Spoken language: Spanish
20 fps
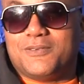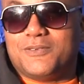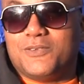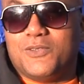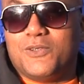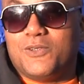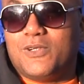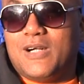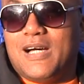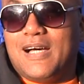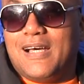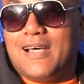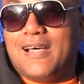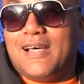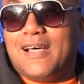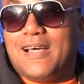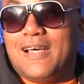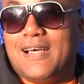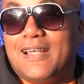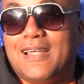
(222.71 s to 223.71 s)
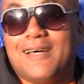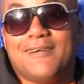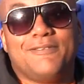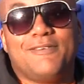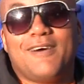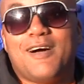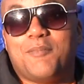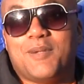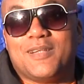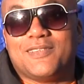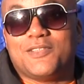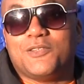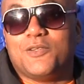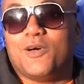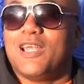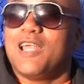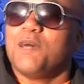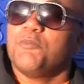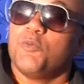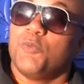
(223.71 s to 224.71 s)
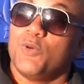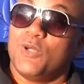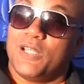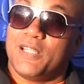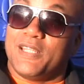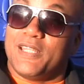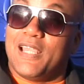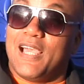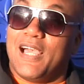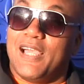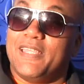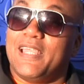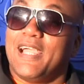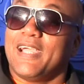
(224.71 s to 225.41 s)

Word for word: No a la fama, sino a la popularidad